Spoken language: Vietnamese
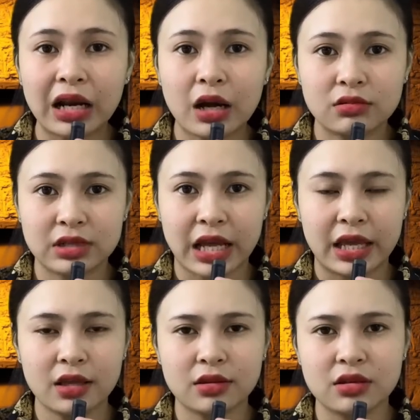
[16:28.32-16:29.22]
Mà lần
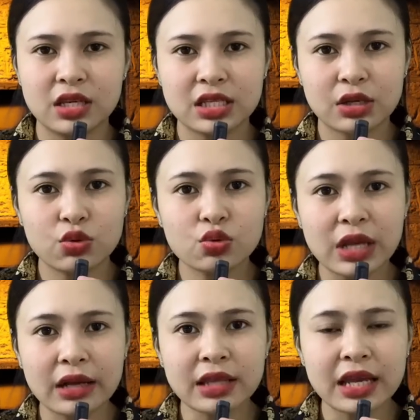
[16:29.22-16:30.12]
này tự nhiên sao chú
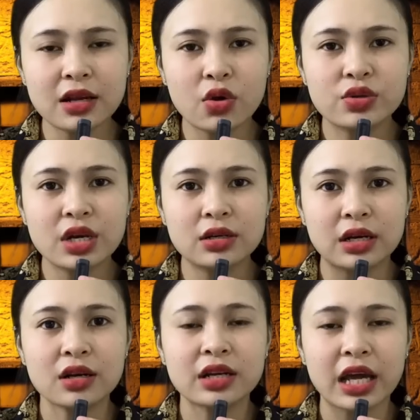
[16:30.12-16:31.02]
Sáng thấy cái đôi chân
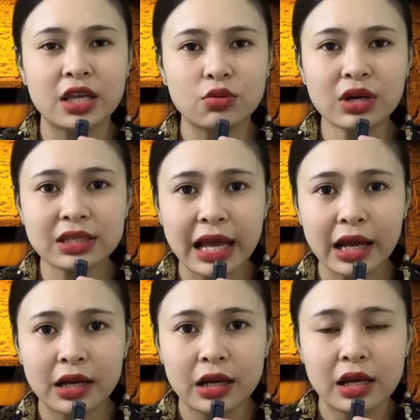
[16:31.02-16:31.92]
này nó kỳ quá
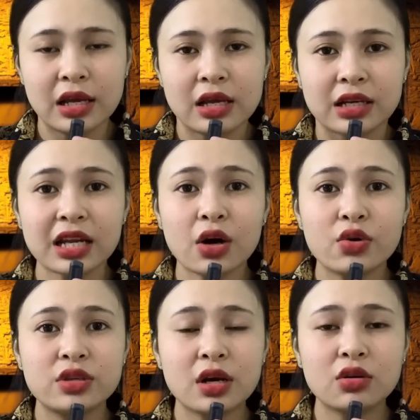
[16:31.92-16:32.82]
ta. Cái
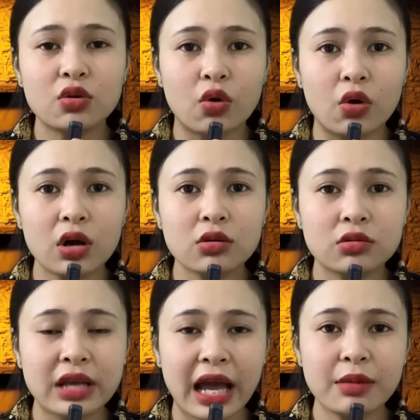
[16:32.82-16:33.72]
đôi chân của
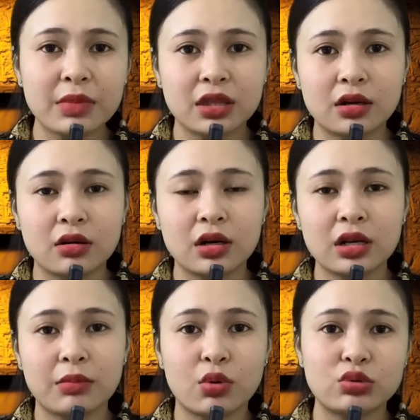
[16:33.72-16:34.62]
con gái bình
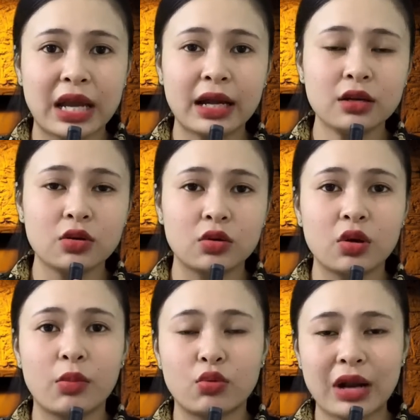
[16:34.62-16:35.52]
thường là màu trắng,
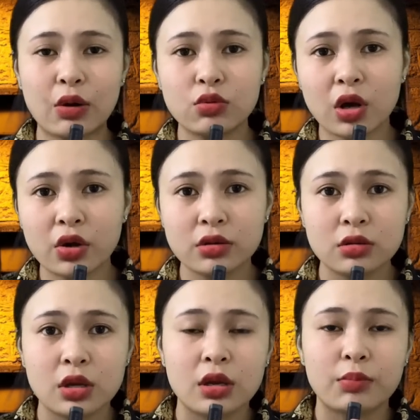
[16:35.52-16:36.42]
hoặc là màu nâu thôi,
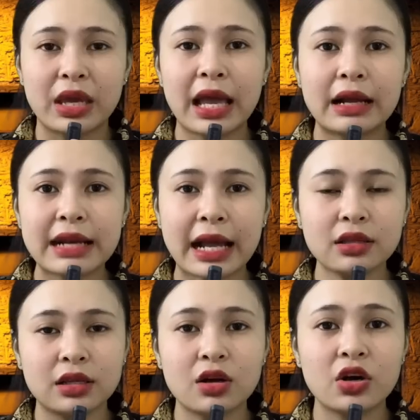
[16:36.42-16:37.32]
bị ăn
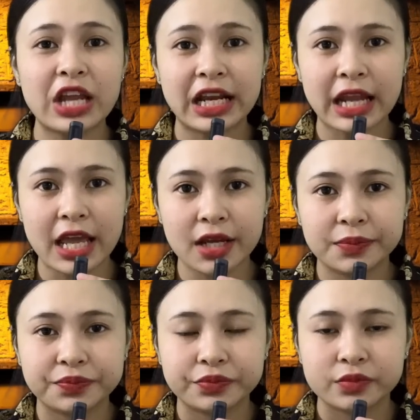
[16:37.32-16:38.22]
nắng thì nó hơi đen đen.